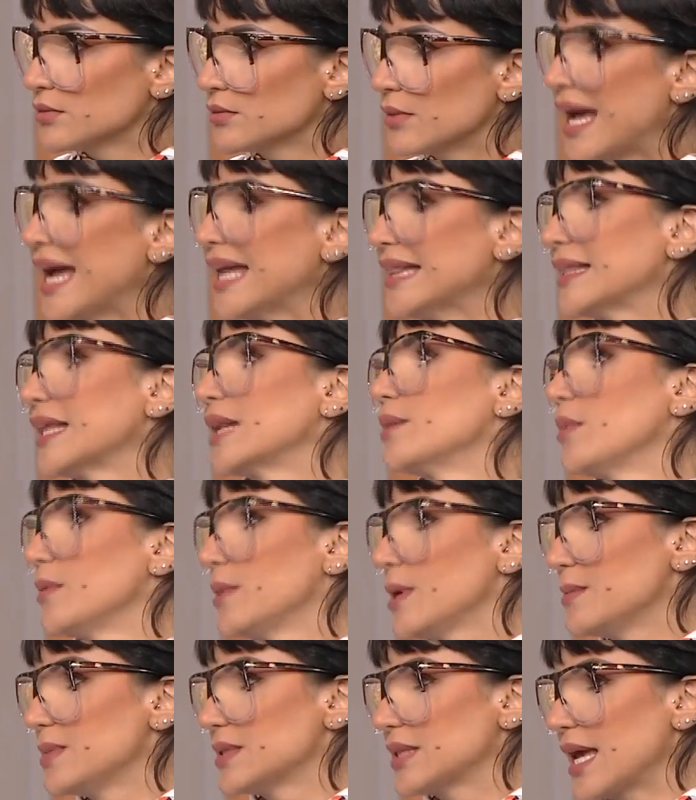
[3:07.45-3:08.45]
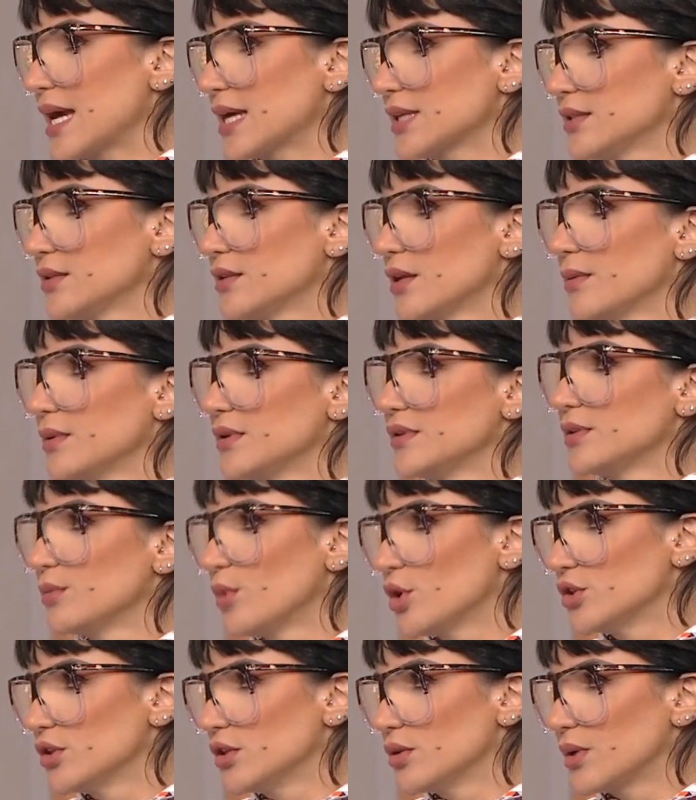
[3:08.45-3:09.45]
حتى لما بلبس حاجتي طب انت
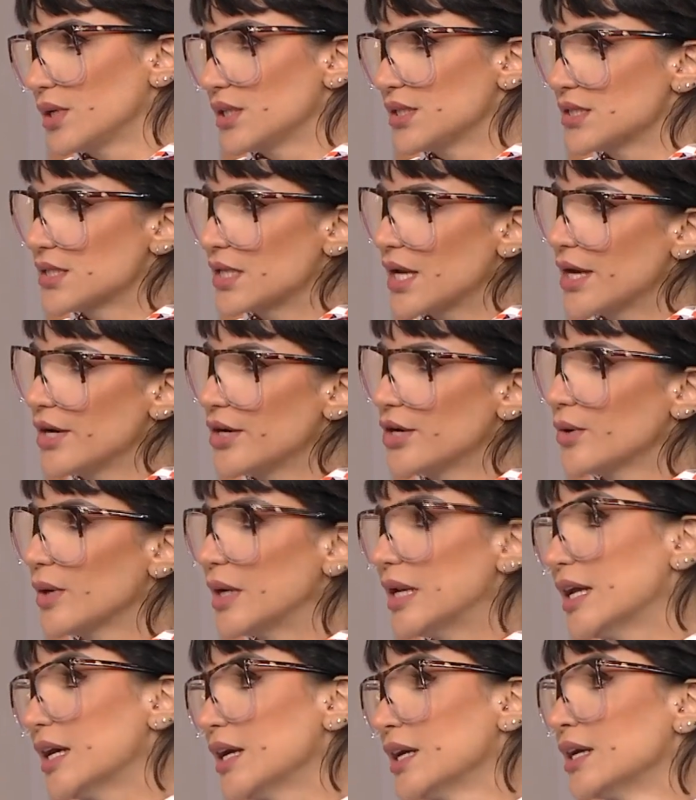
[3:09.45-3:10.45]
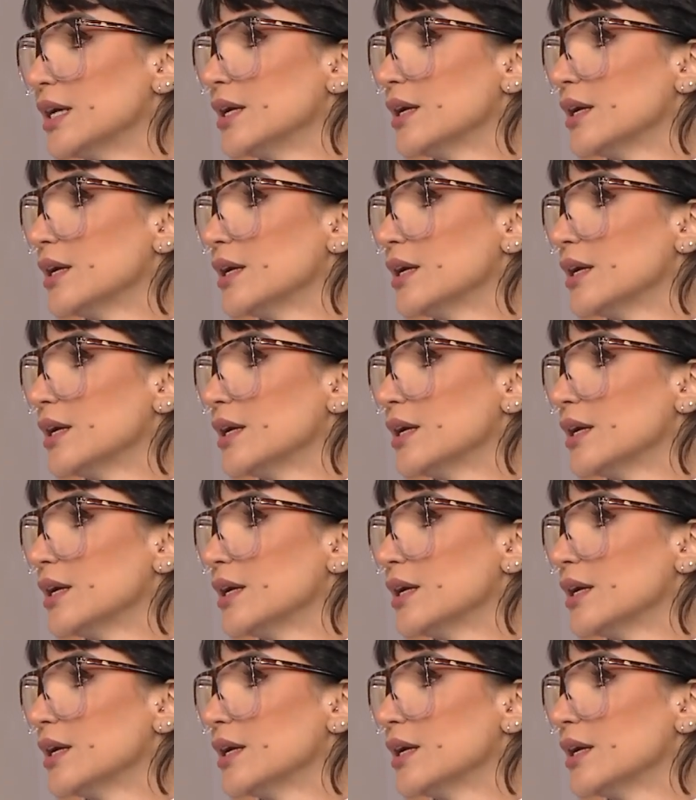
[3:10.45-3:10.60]
موديل ولا ديزاينر ولا